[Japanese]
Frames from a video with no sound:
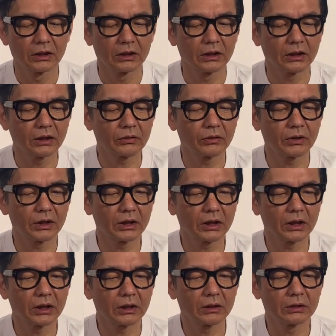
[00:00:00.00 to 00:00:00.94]
でこの
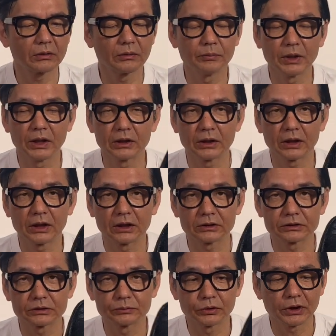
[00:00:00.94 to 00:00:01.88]
間
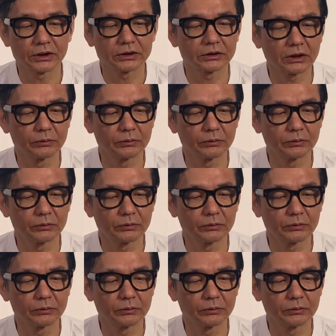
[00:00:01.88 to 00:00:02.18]
メンテナンスも出し